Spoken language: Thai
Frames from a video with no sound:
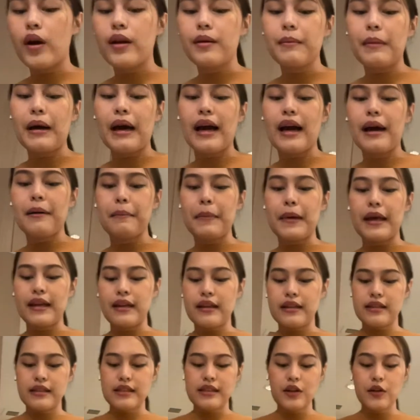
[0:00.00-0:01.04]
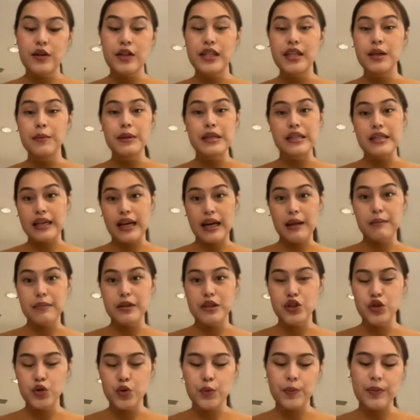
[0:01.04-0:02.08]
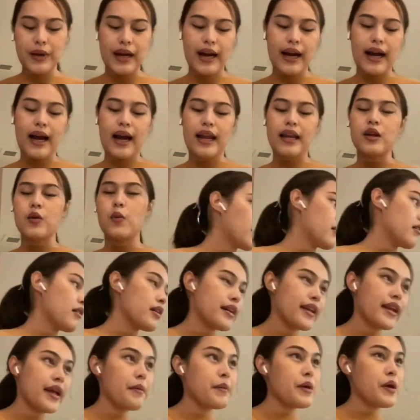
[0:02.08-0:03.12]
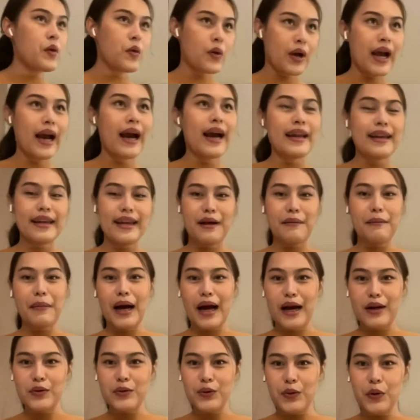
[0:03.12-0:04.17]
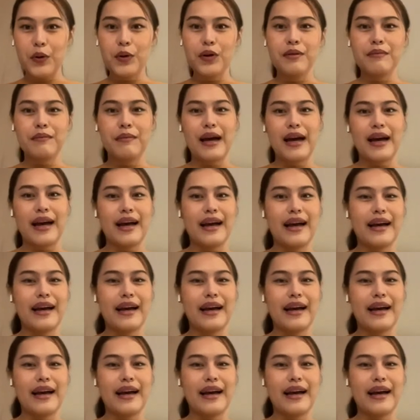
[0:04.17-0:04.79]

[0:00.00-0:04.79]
นมาเป็นเจ้าหน้าที่บันทึกการประชุมนะคะก็เลยได้มีโอกาสเนี่ยพาทุกคนมา